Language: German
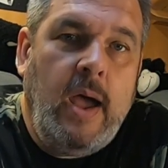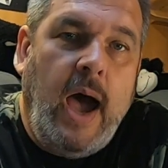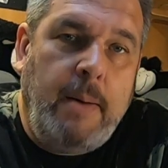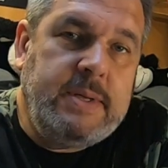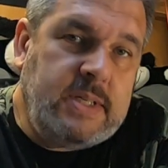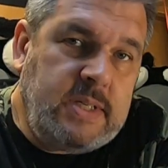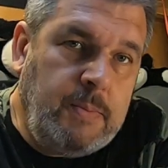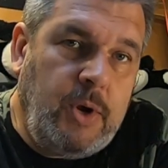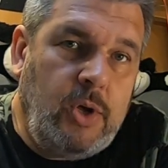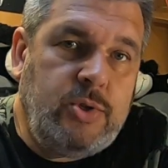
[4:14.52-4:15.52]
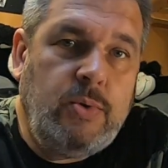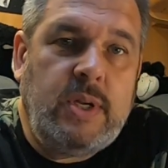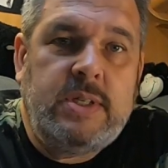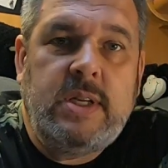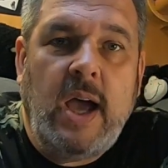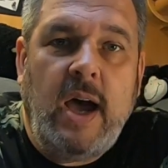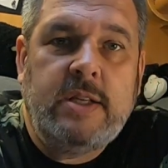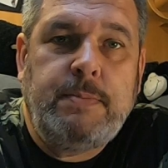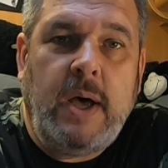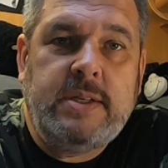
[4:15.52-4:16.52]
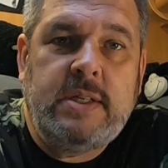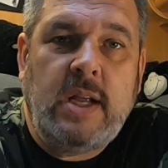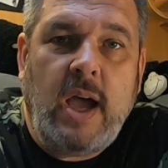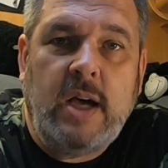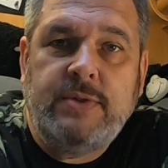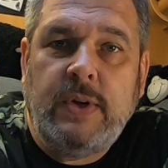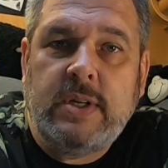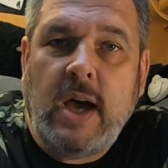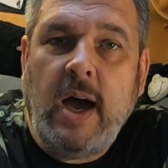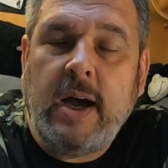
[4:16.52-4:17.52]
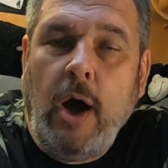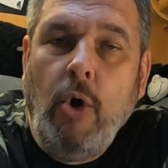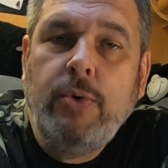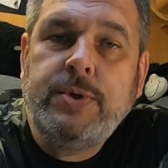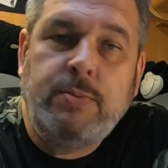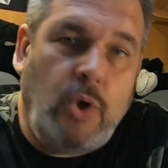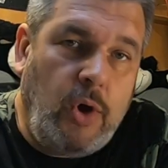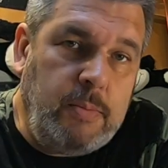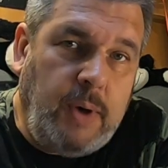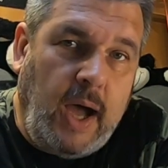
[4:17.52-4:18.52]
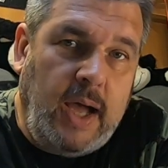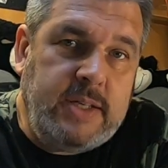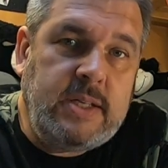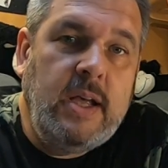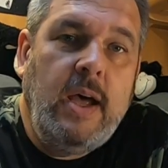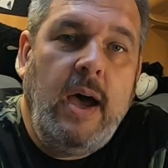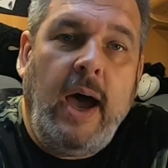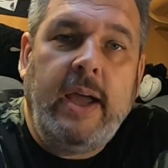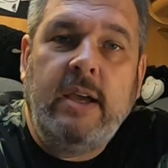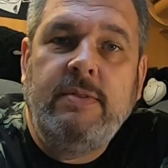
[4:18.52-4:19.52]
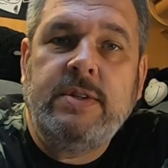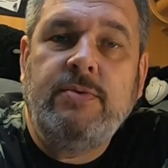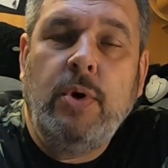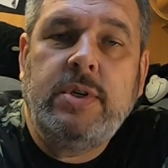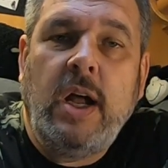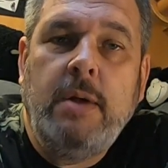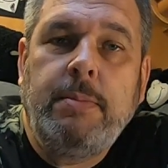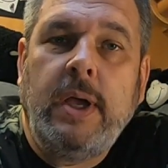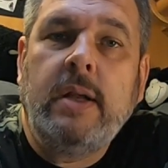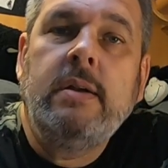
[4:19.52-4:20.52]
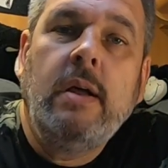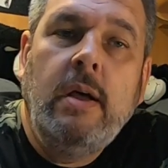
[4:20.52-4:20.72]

Aber es ist immer noch so, dass die Jahresbasis der Jahresvertrag auch zum neuen Preis einen gewissen Vorteil bringt